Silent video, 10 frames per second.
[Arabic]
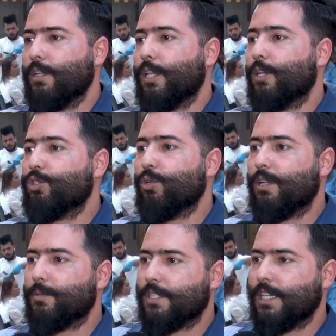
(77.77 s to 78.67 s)
بدنا
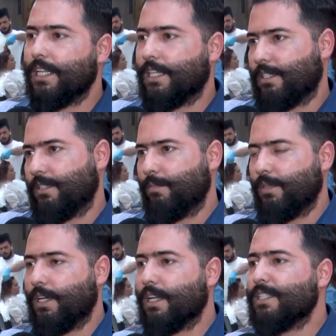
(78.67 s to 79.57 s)
نشتغل بصيغه رسم
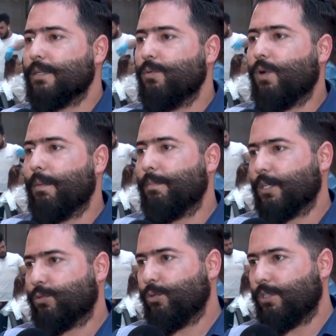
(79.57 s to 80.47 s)
الرسم هو
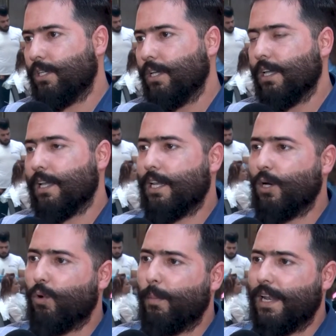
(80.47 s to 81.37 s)
اما 2 دي اللي
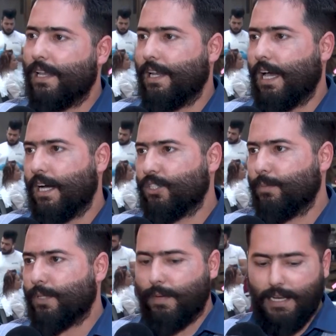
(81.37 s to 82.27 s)
هو ملء
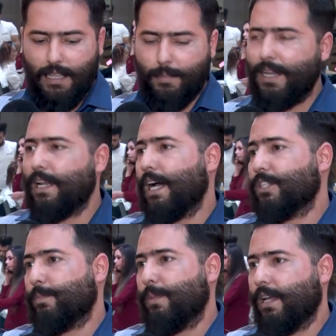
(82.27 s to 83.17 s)
الحاجب طبعا هذا ملء
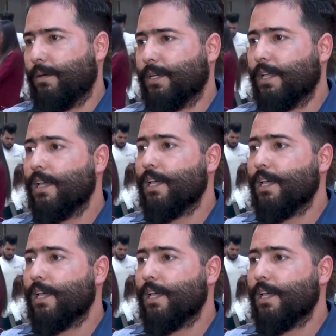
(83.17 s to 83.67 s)
الحاجب بالحبر